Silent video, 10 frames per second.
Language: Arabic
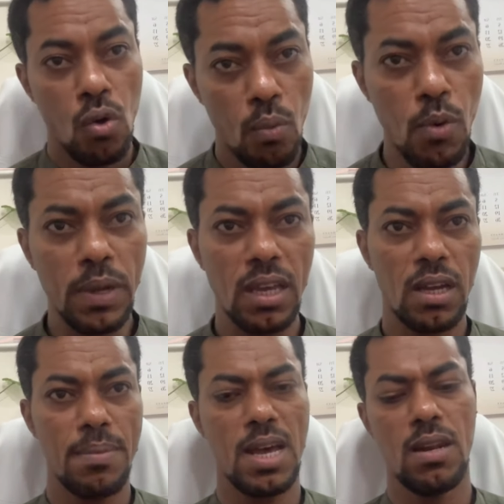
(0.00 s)
وممكن
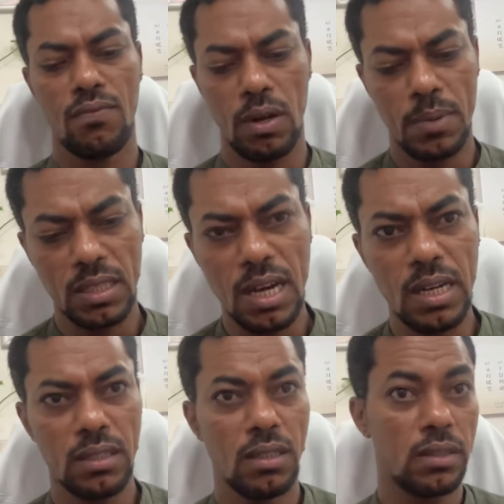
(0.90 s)
كمان في
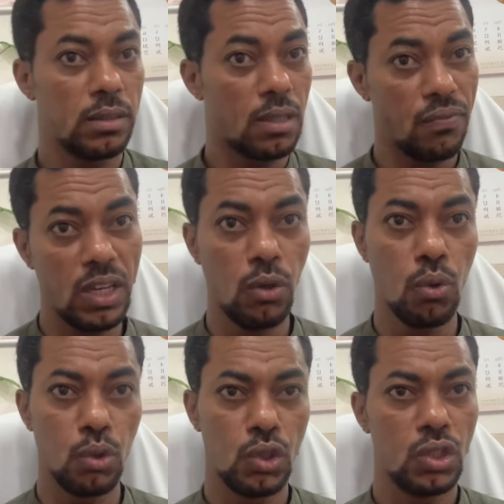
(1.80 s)
المطار تفك
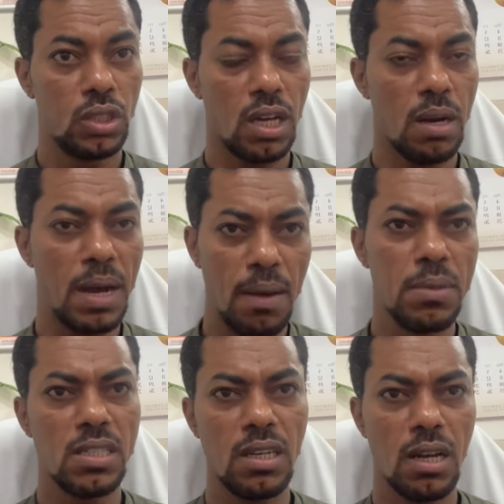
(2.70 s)
قروش انا
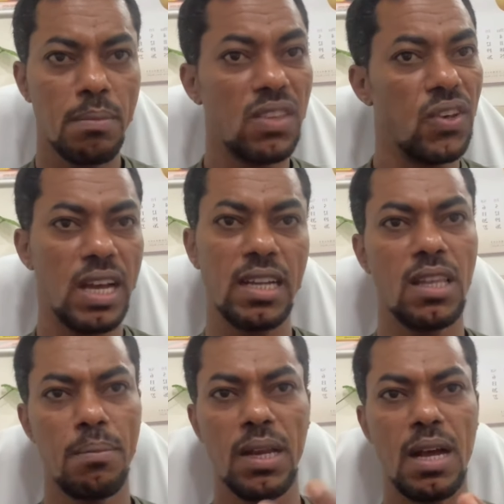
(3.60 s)
بحبز انك ما تفك
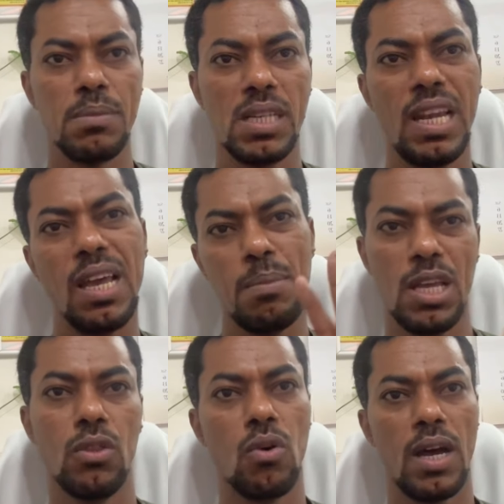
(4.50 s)
اكثر من 50 ل
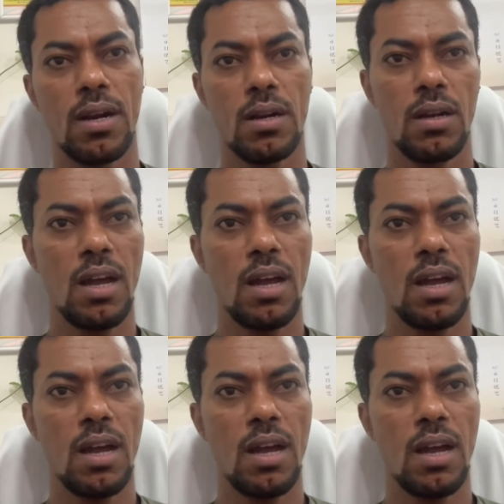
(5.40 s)
100 دولار